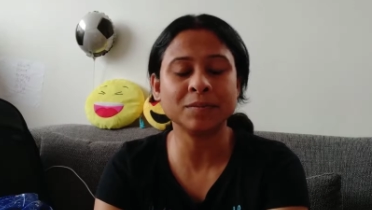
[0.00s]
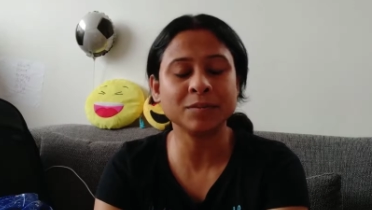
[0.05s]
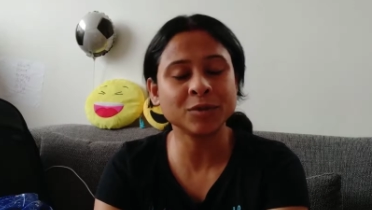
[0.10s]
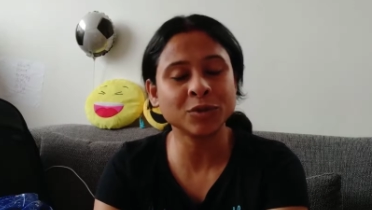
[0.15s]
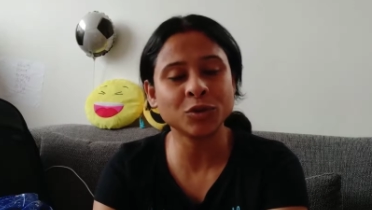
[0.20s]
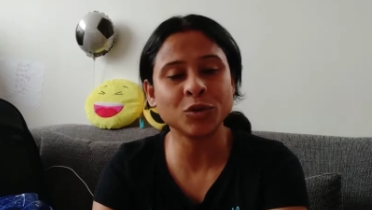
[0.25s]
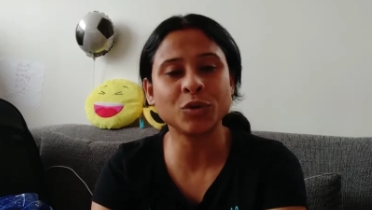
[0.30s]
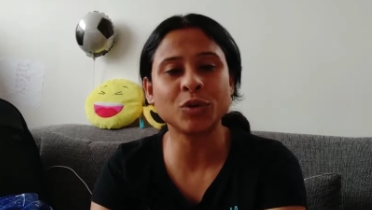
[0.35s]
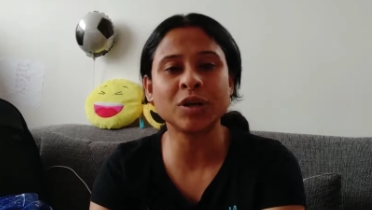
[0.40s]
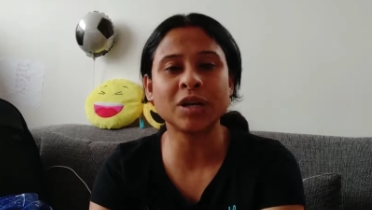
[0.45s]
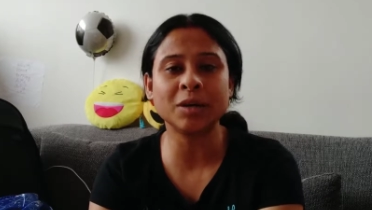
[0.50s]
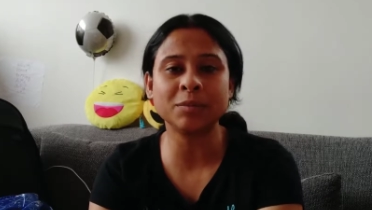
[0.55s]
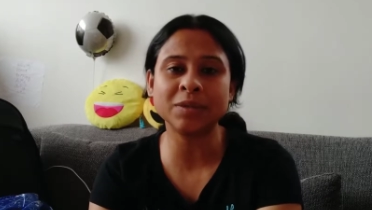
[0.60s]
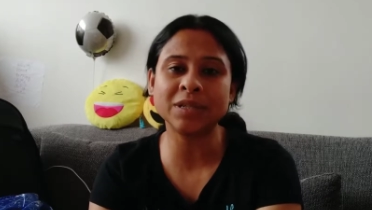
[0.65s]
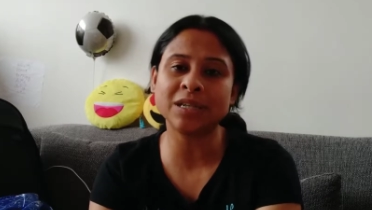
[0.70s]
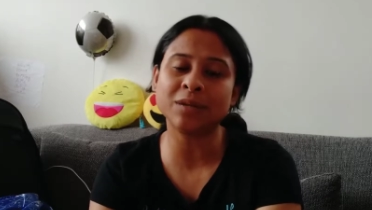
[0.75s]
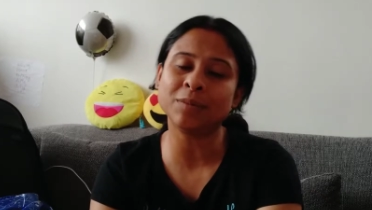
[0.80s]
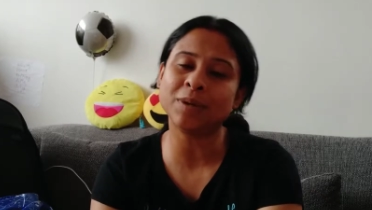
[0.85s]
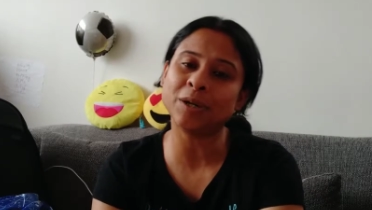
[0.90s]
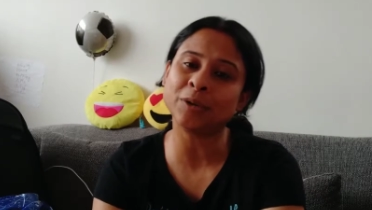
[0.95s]
तो कभी
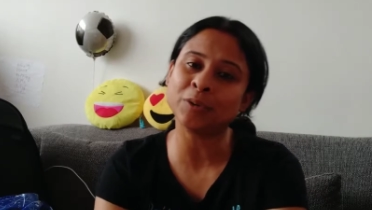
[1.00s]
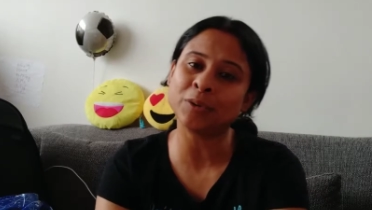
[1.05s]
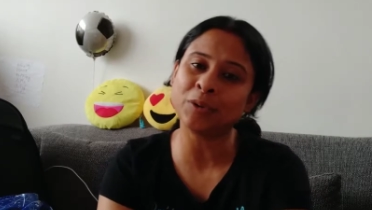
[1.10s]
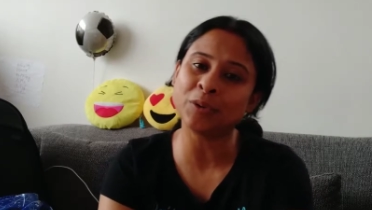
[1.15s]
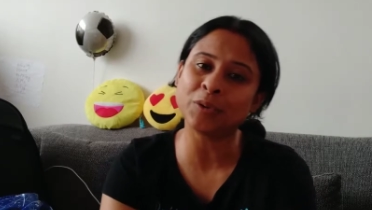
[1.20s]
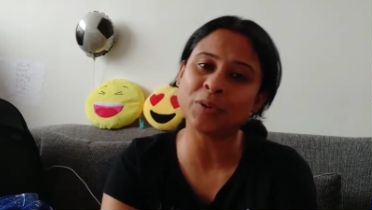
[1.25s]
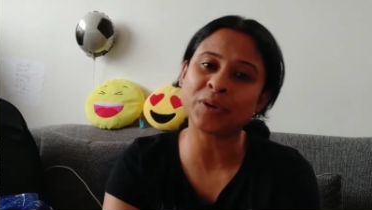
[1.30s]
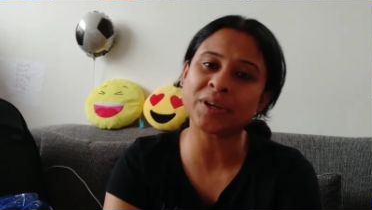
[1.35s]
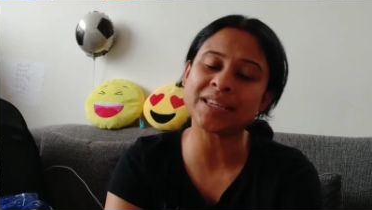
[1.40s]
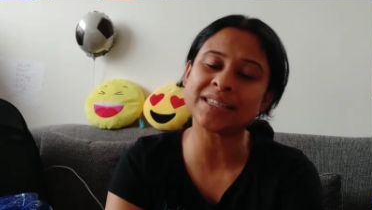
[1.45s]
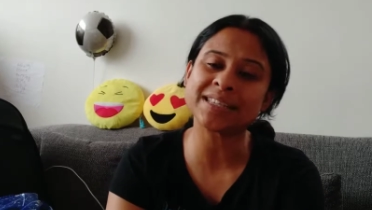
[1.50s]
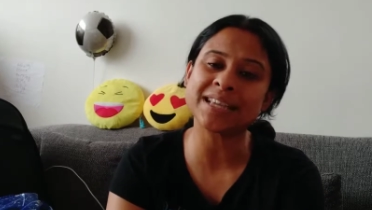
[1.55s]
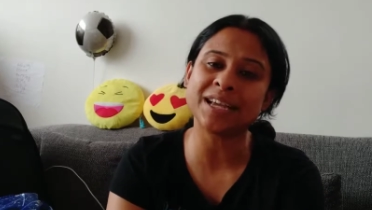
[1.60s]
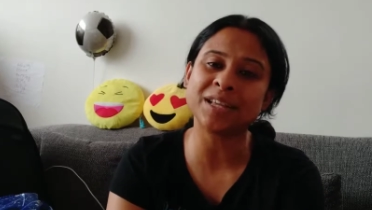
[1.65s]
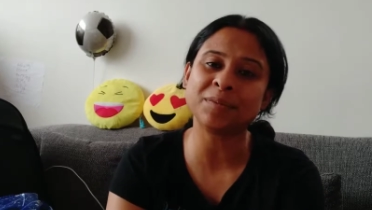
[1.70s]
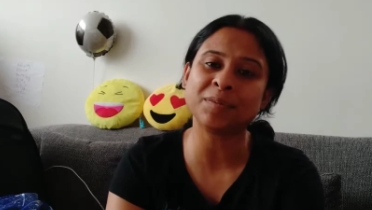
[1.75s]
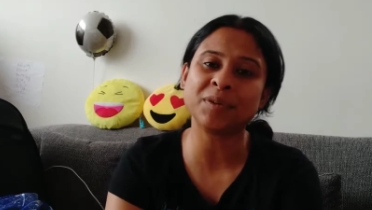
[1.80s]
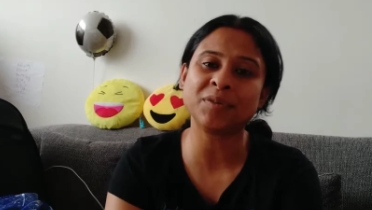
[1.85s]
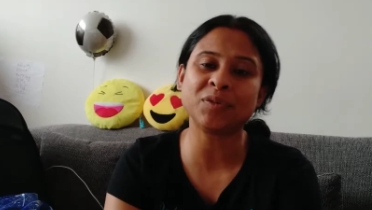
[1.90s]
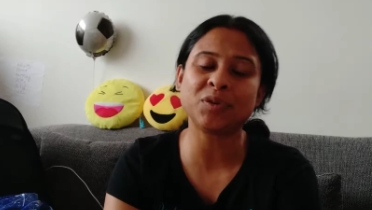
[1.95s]
कभार उन लोगों के
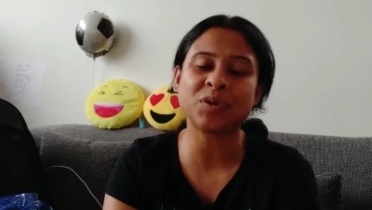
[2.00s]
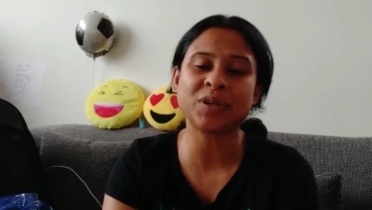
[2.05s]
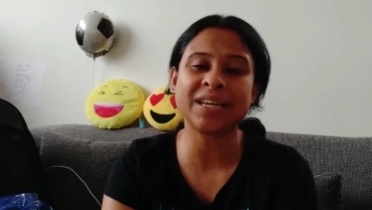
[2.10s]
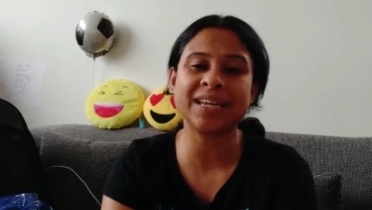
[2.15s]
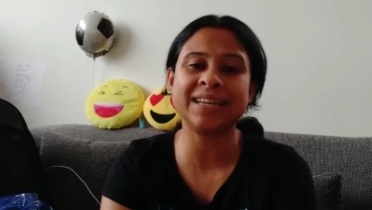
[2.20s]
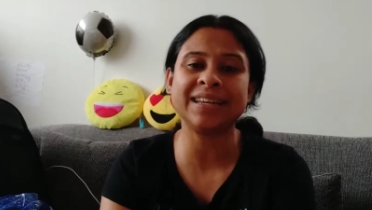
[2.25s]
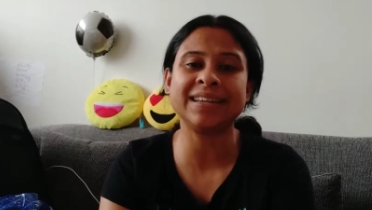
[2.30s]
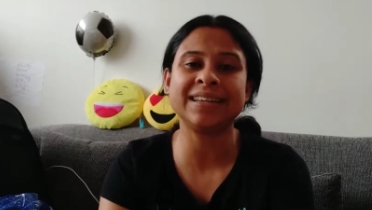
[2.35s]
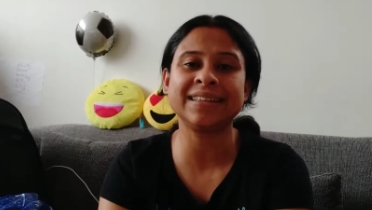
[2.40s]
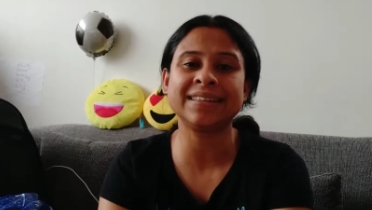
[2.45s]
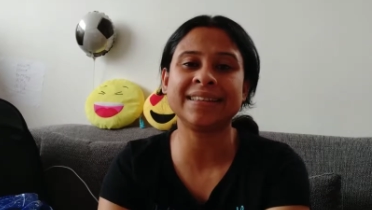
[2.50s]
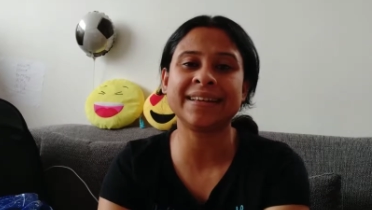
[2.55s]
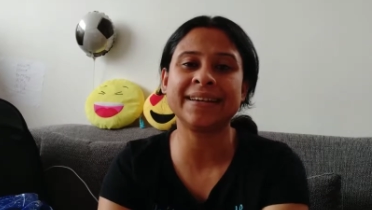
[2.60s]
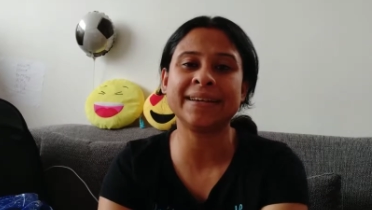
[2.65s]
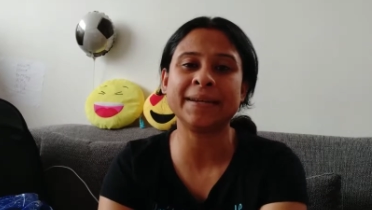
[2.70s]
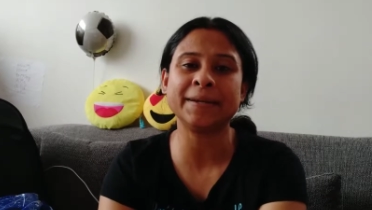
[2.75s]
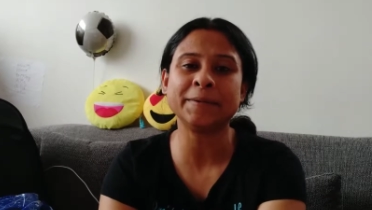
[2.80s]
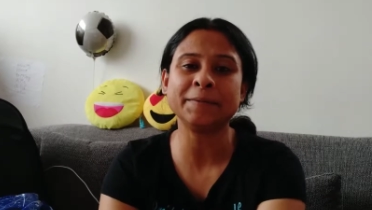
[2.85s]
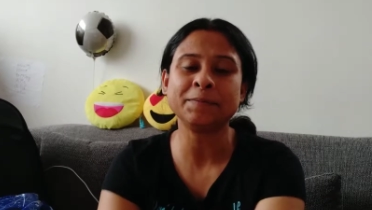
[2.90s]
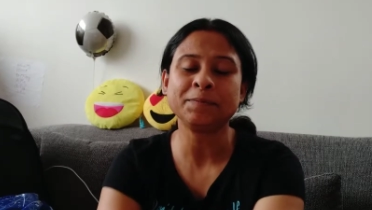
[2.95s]
साथ भी वो खेल लेता है